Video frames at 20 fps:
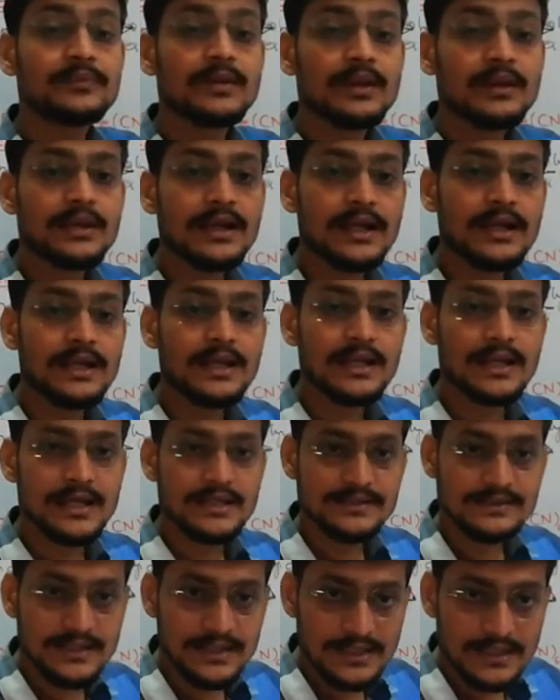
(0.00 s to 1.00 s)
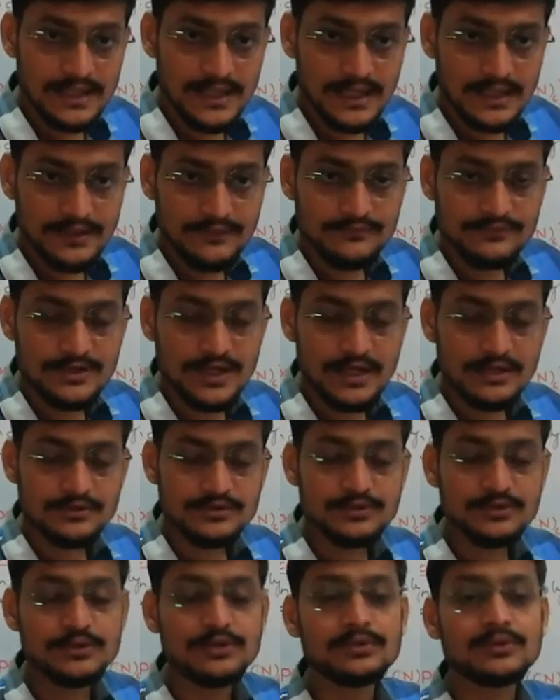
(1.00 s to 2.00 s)
क्या करेगा इसके निगेटिव चार्ज
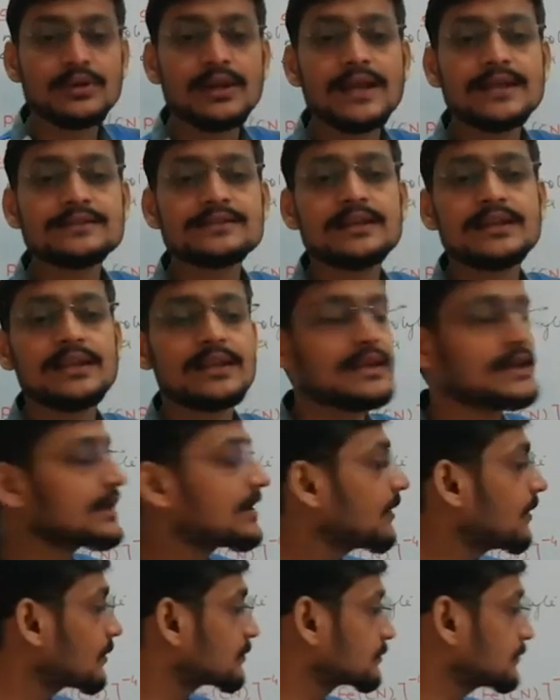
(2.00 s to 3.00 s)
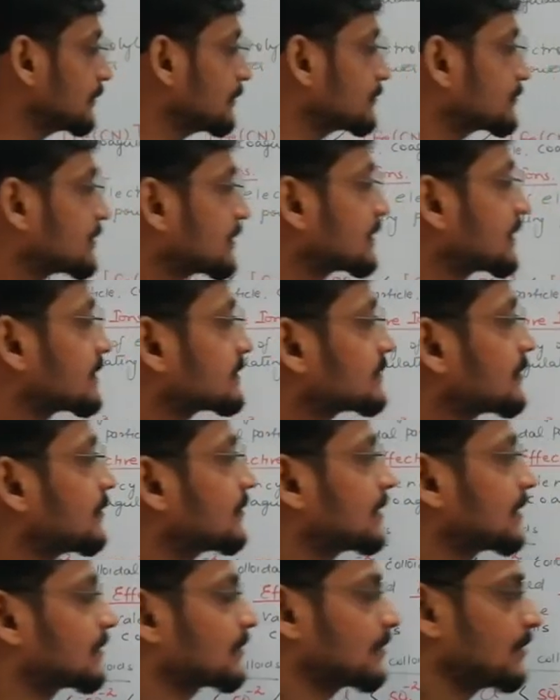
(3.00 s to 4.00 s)
को न्यूट्रलाइज कर लेगा और सोल्यूशन कैसा
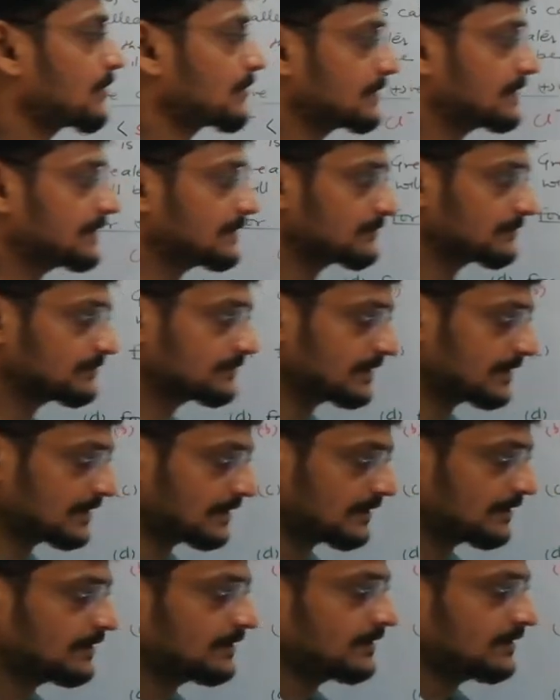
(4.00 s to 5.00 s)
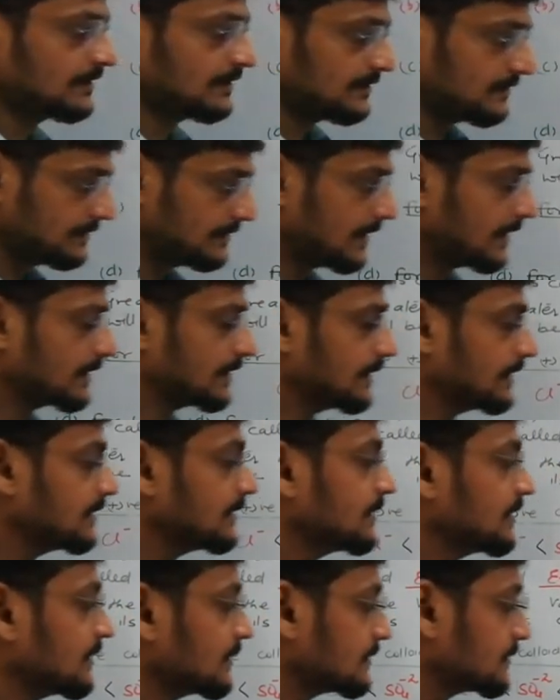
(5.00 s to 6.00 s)
होगा कॉगलेट हो जाएगा यानी
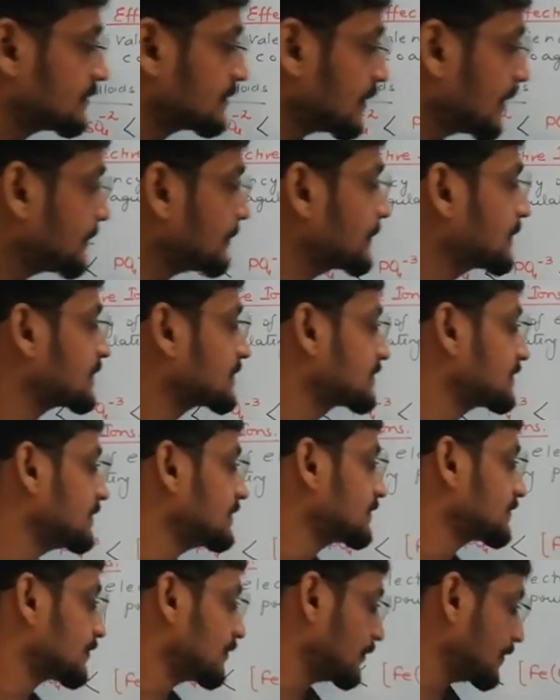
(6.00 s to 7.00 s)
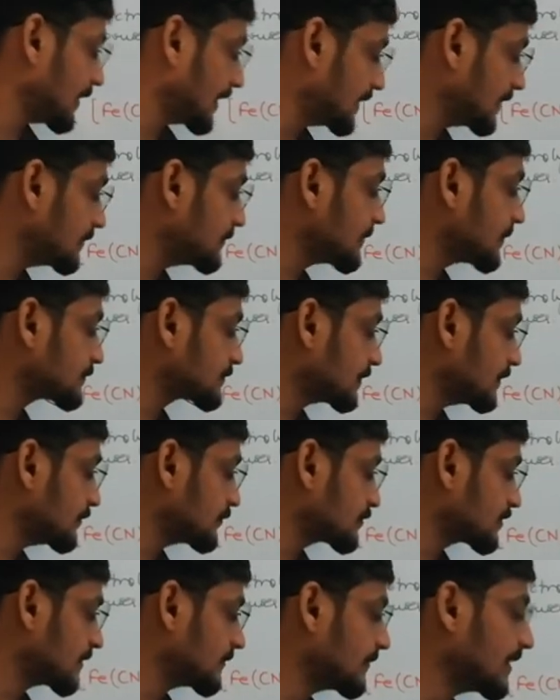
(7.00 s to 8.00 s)
जब किसी कोलाइडल
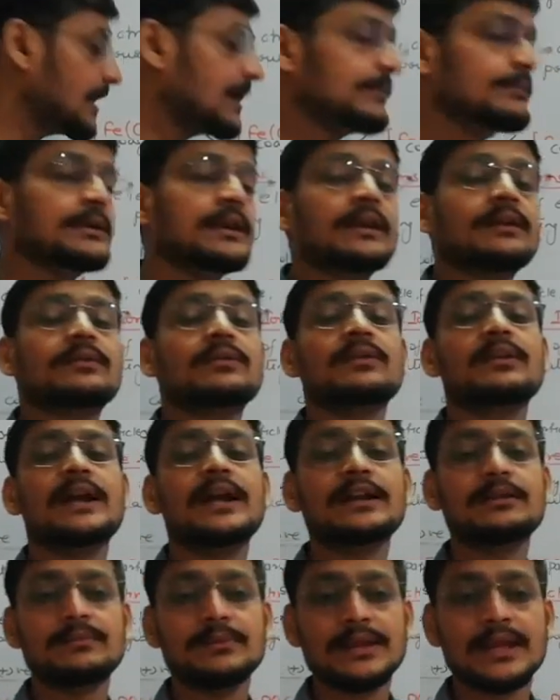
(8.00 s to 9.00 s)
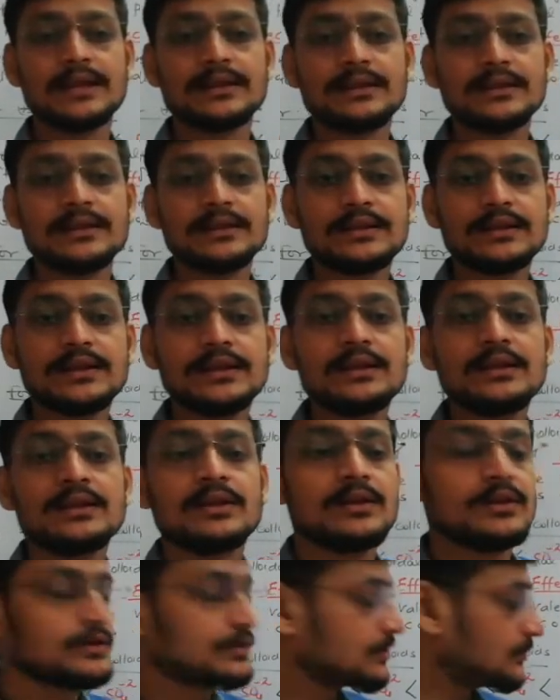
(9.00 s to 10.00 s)
सोल्यूशन में हम इलेक्ट्रोलाइट मिलाते थे
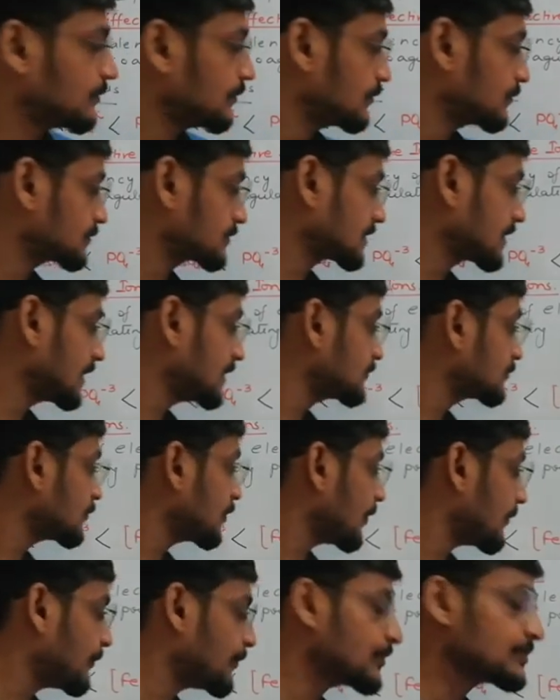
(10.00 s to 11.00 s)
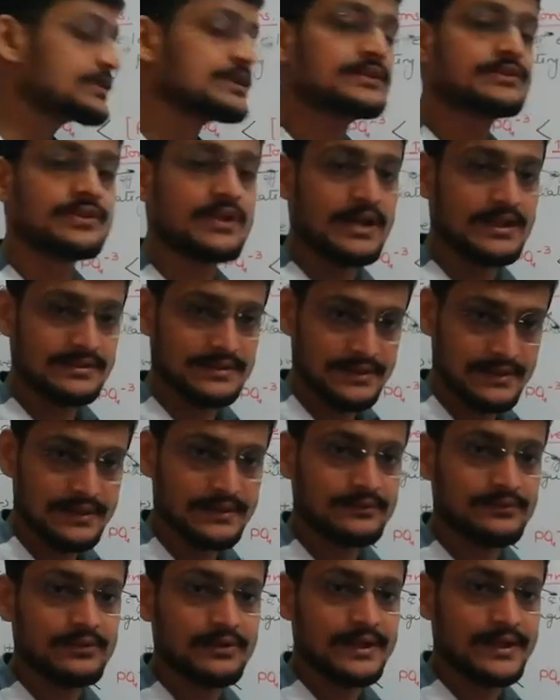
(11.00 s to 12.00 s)
तो उसका जो अपोजिट चार्ज है
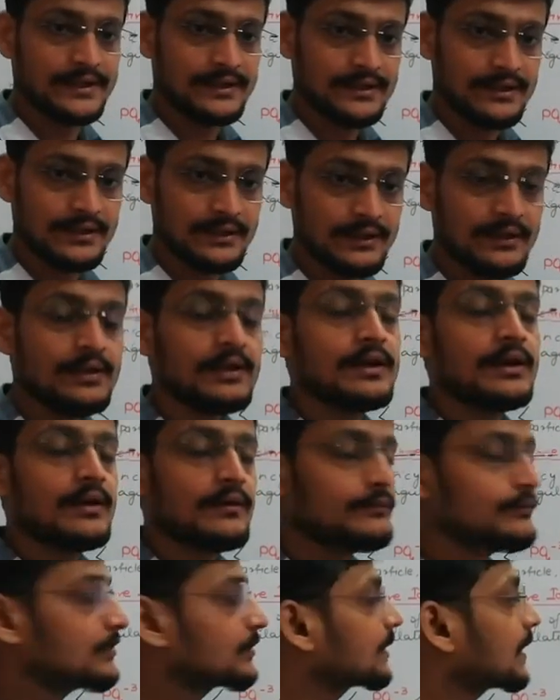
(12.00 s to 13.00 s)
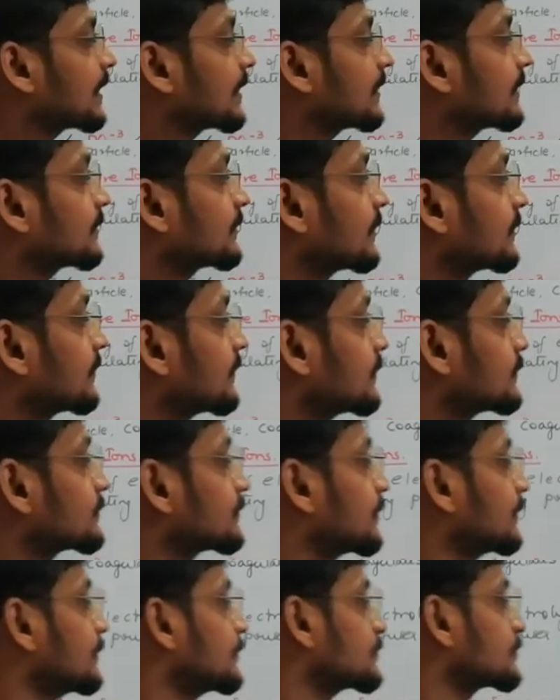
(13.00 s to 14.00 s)
इलेक्ट्रोलाइट का वो क्या करता था
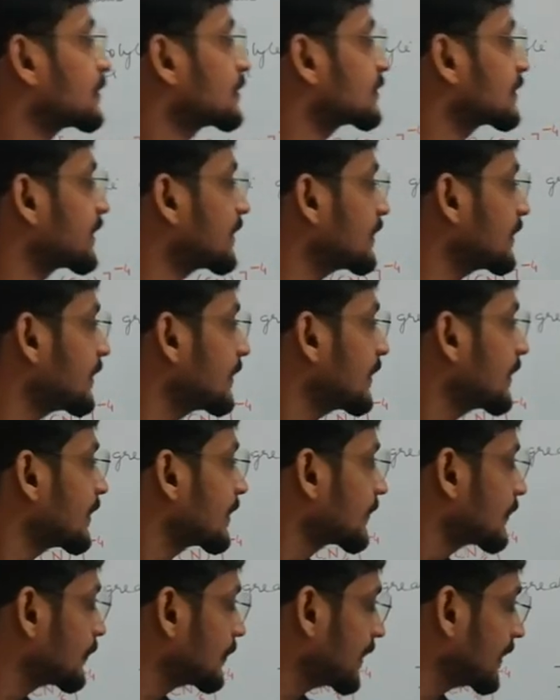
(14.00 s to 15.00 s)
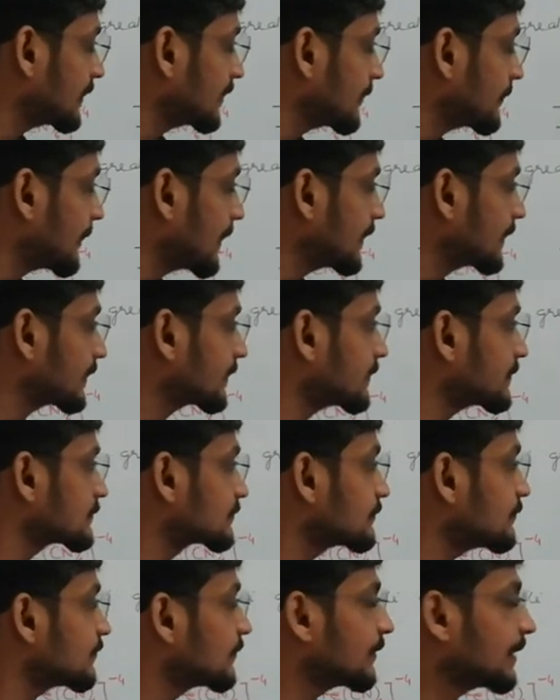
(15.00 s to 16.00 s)
सोल्यूशन के कोलाइडल पार्टिकल्स
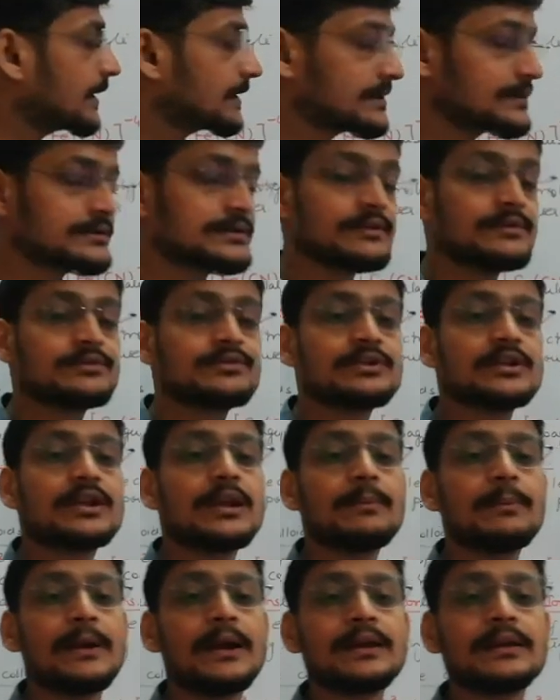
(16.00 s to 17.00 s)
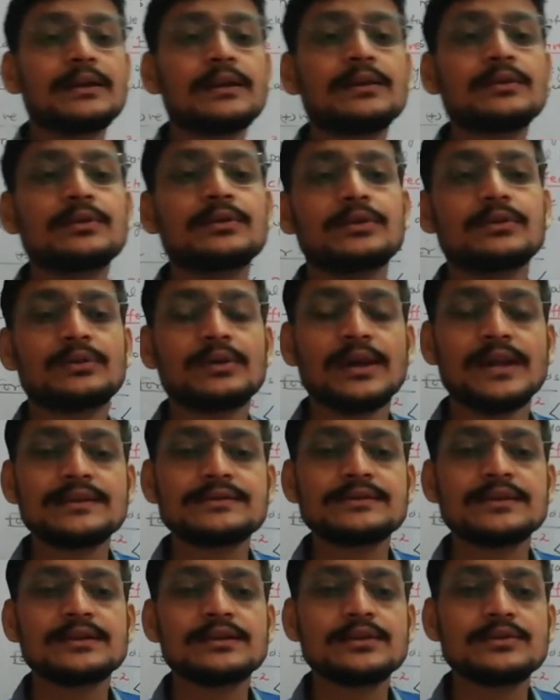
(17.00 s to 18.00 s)
को कोलाइडल सोल्यूशन के पार्टिकल को
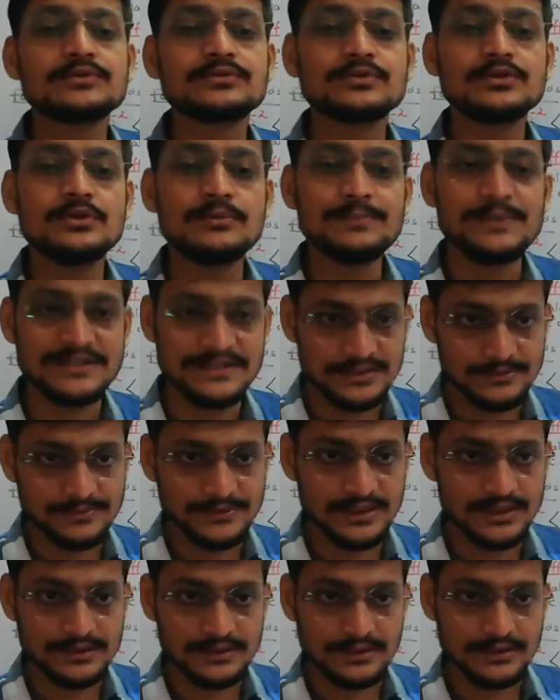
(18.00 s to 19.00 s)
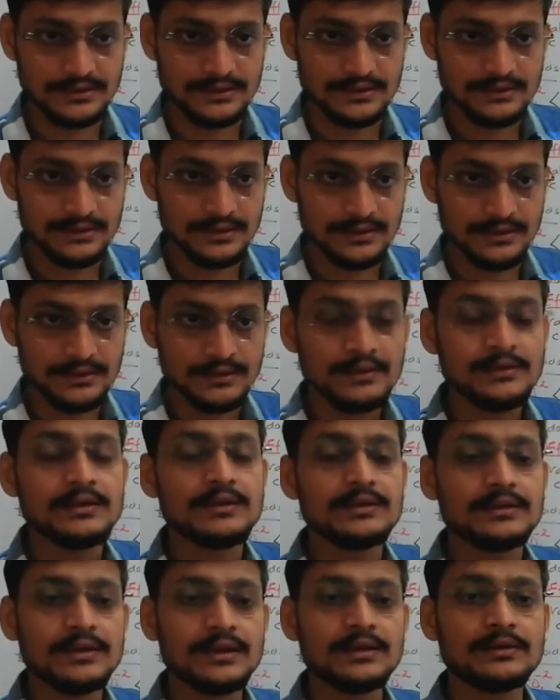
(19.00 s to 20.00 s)
न्यूट्रलाइज करके उसको प्रेसिपटेट कर देता था
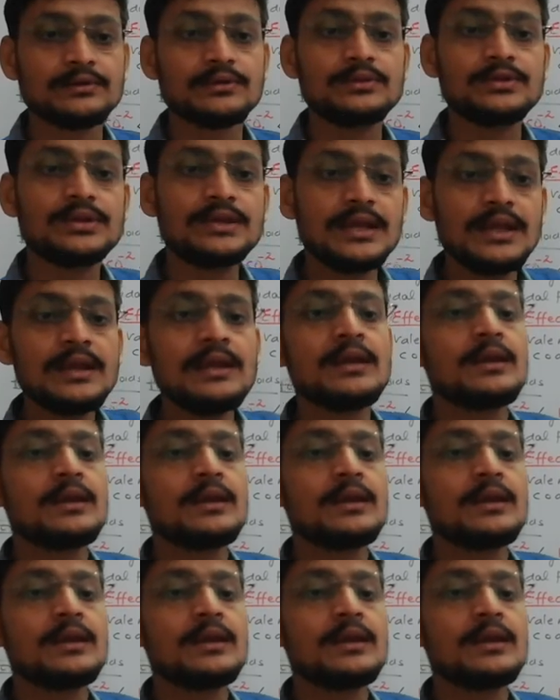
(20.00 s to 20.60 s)
सकता हाँ, तो ये